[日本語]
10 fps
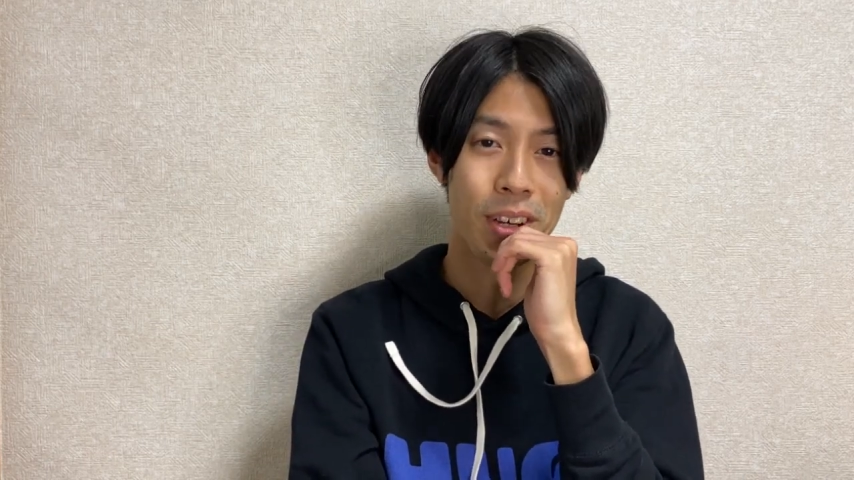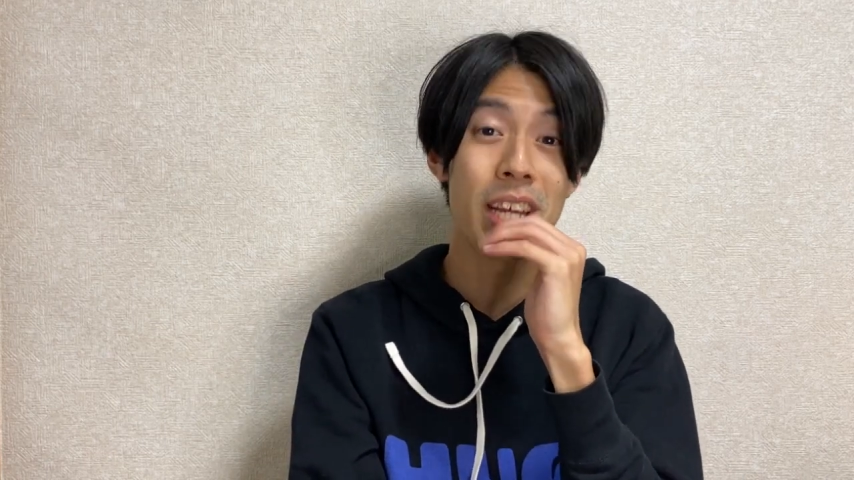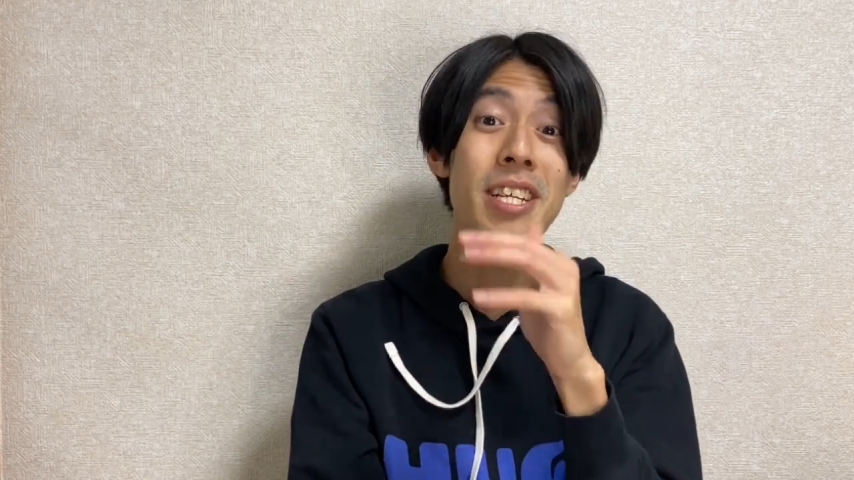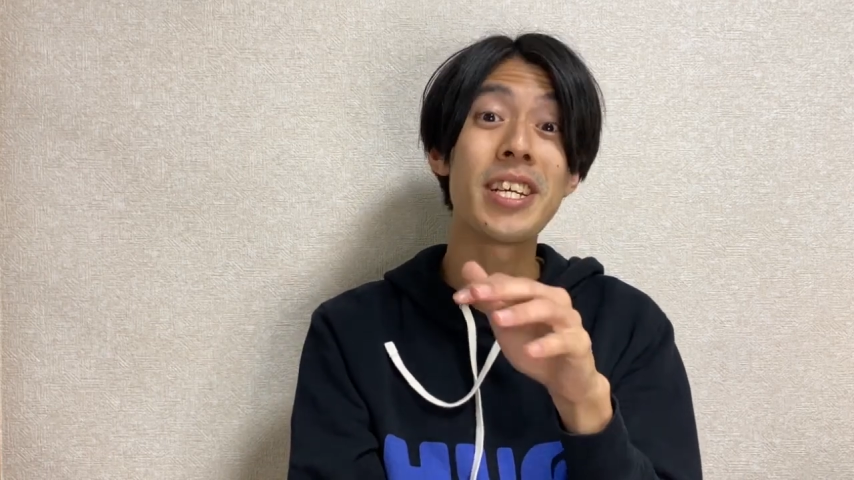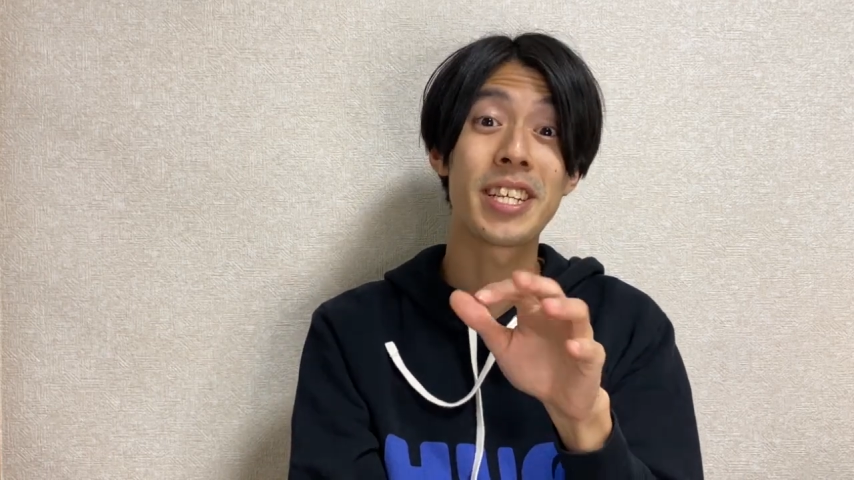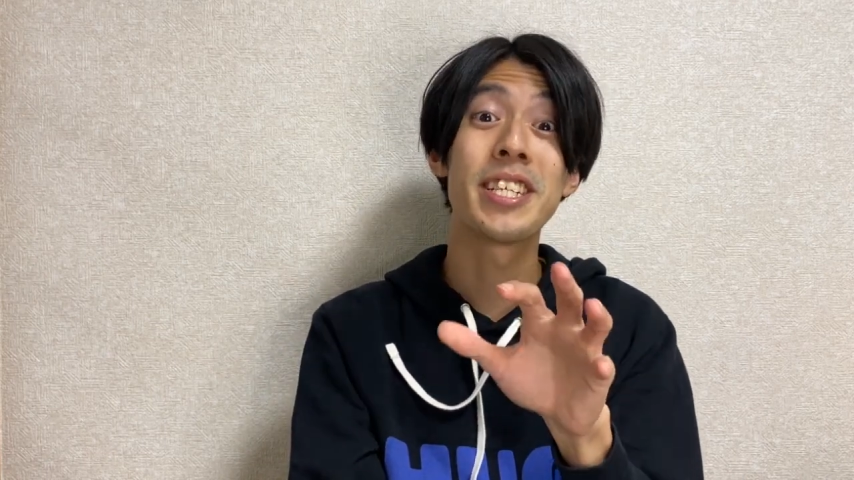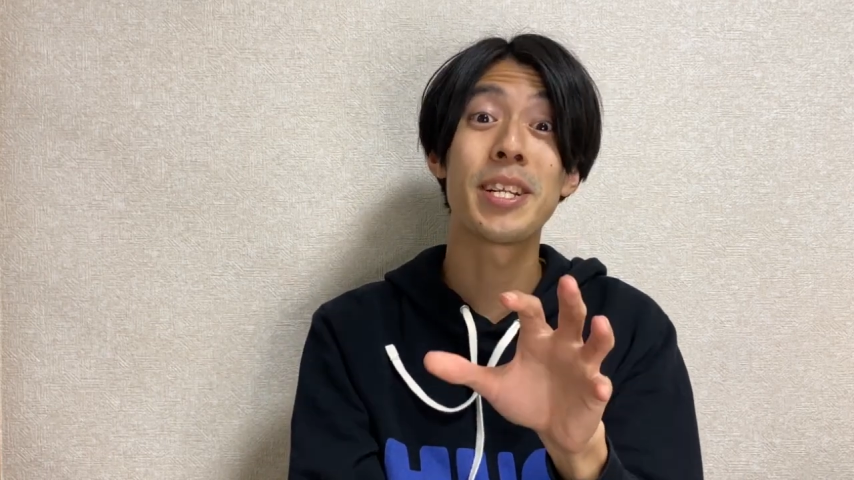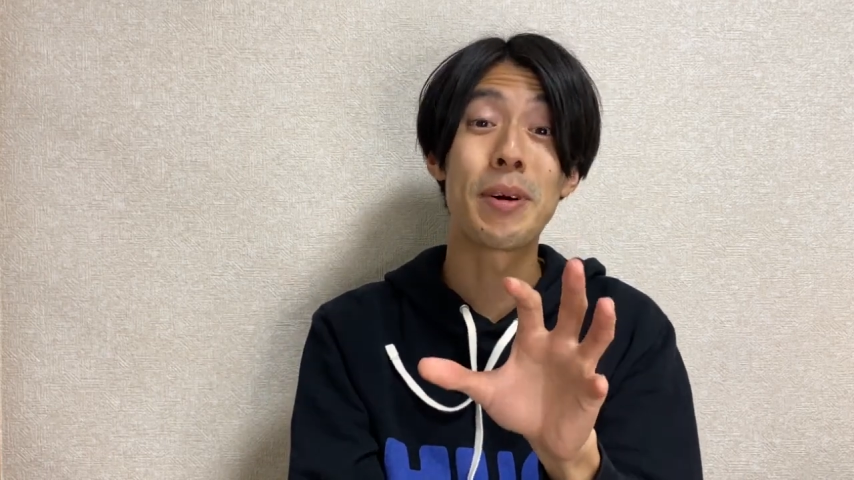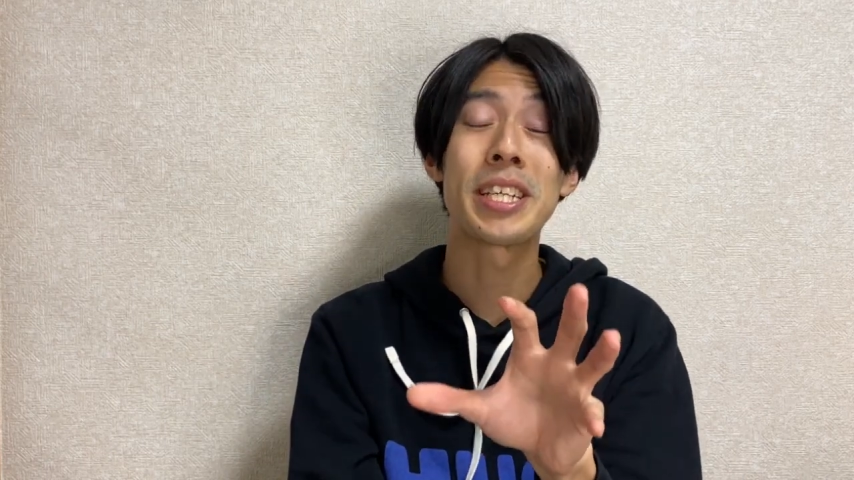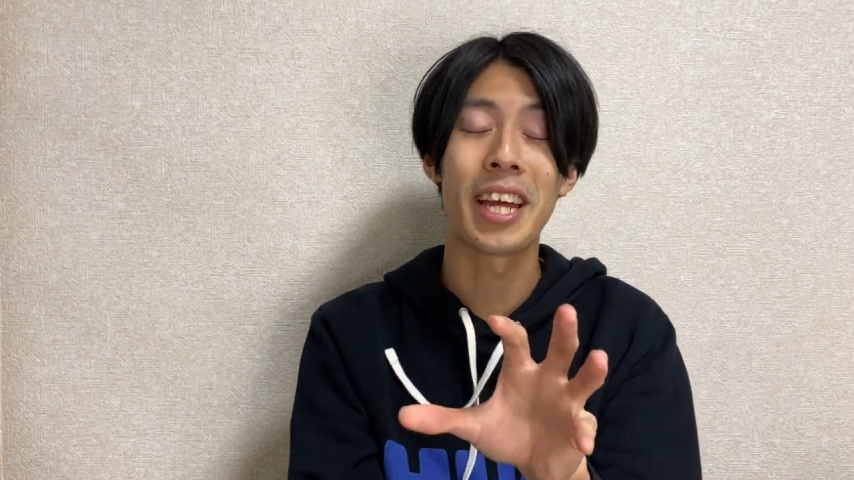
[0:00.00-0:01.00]
うん。ギリシャいギリシ
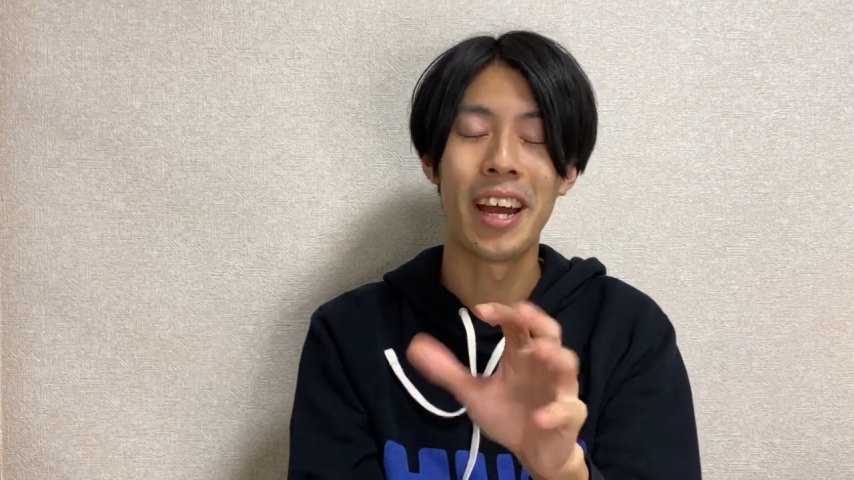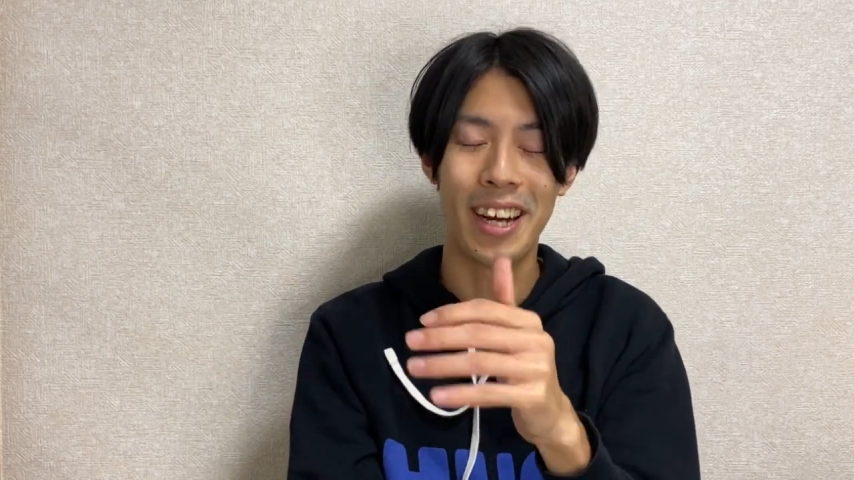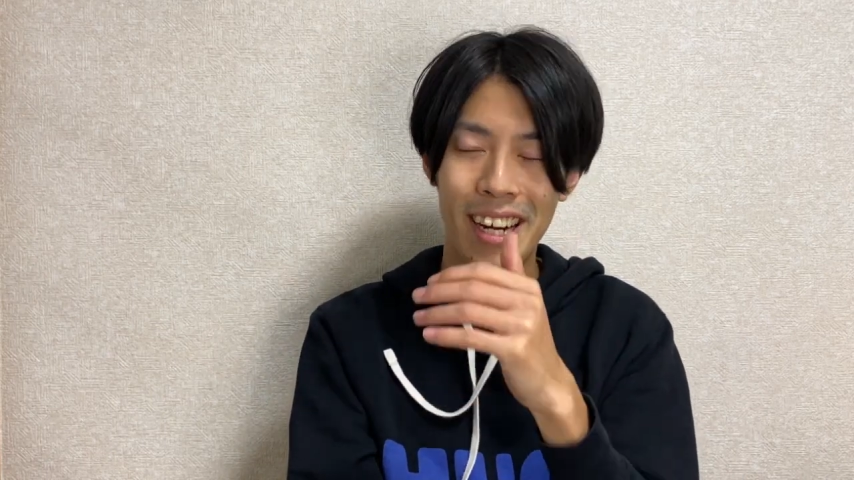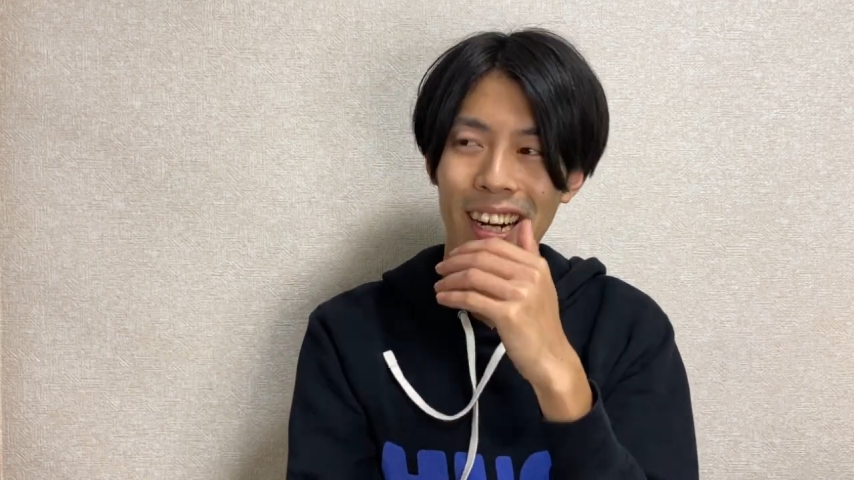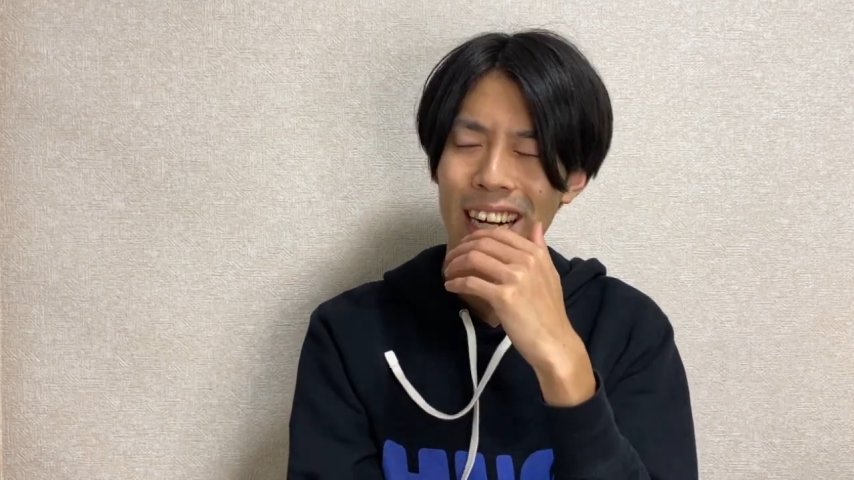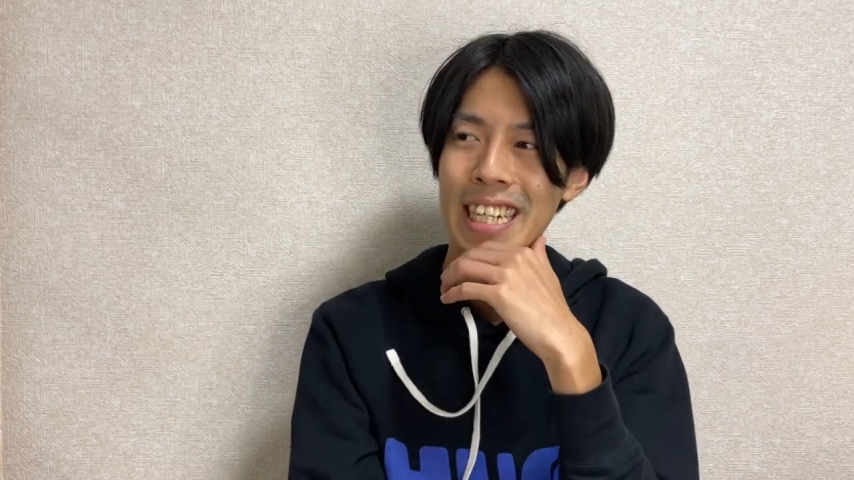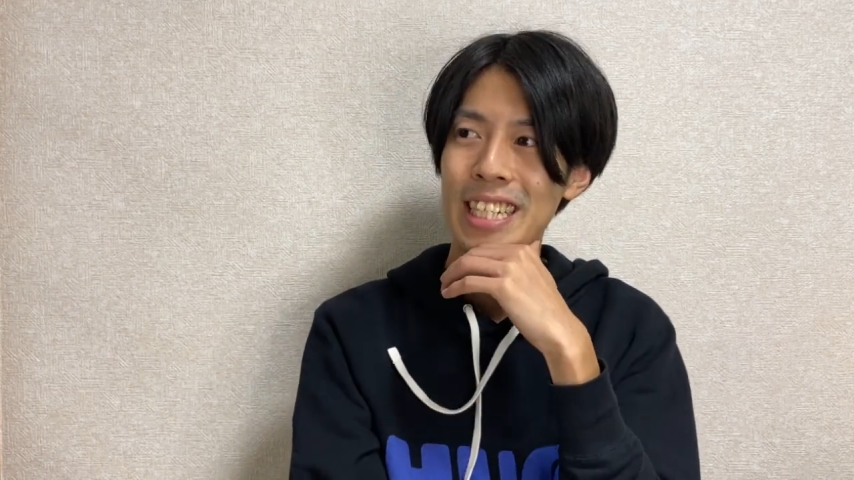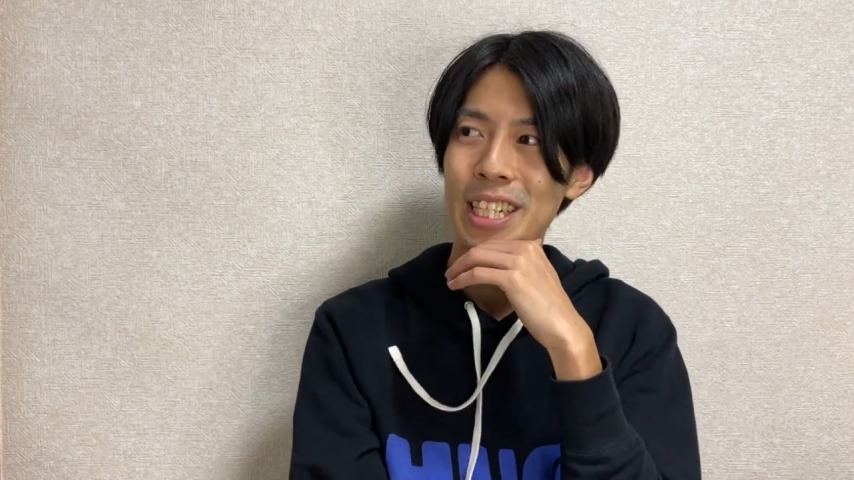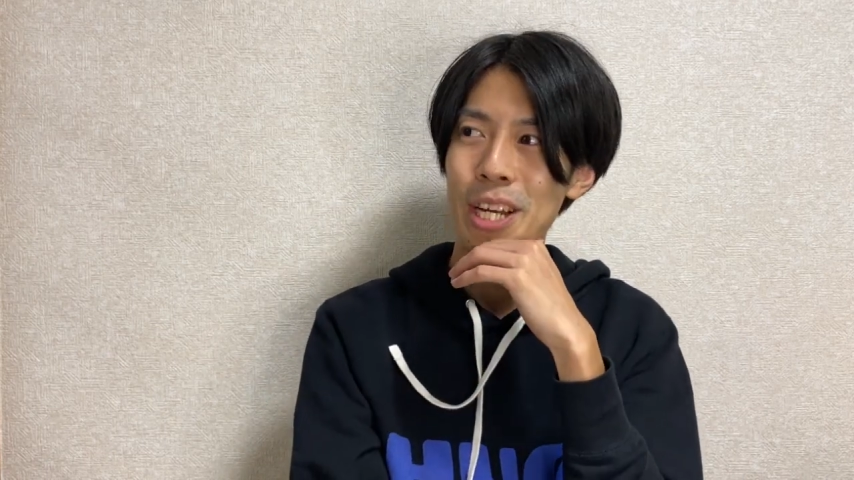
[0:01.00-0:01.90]
しマジで。うん。ま